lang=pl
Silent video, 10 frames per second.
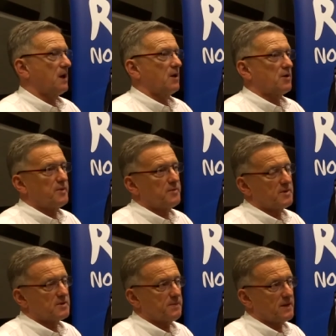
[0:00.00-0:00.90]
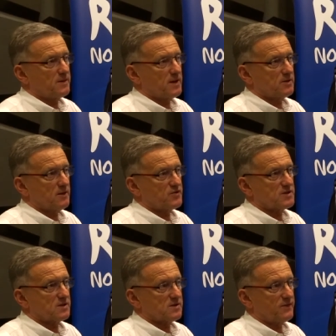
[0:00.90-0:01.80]
Robimy z panem dyrektorem
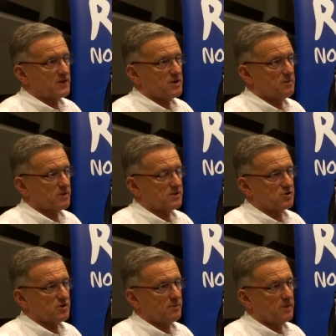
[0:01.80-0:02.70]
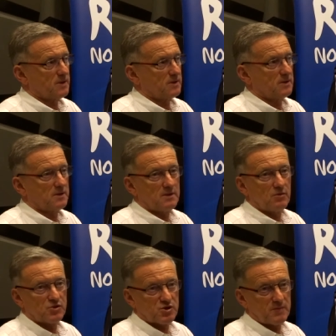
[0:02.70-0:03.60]
wszystko, co w naszej mocy, żeby y,
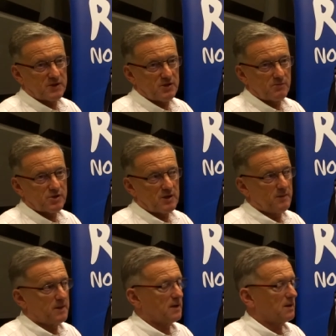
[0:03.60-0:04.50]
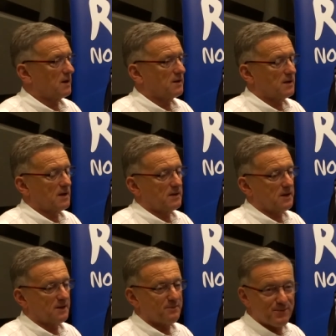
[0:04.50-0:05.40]
utrzymać się przynajmniej na, na, na,
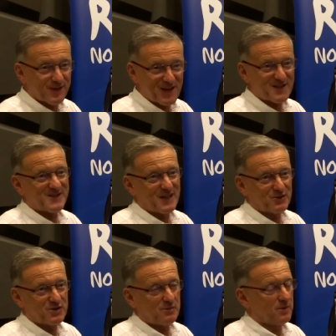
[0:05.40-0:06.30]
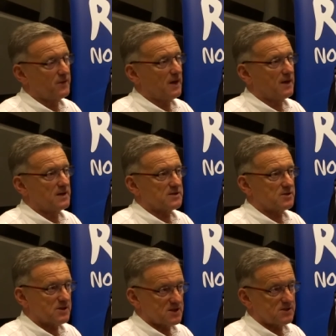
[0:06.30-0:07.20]
na kresce, jak to się mówi, ale jest to
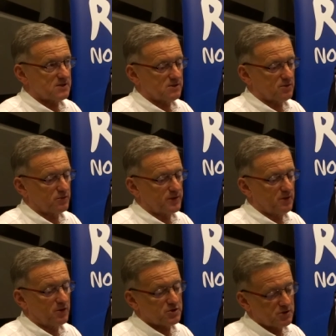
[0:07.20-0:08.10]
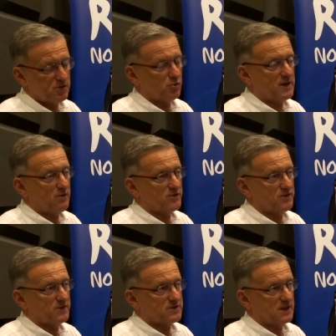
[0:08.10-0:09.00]
coraz trudniej, choć udało
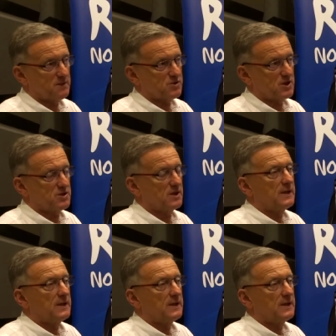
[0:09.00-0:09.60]
się w ostatnim czasie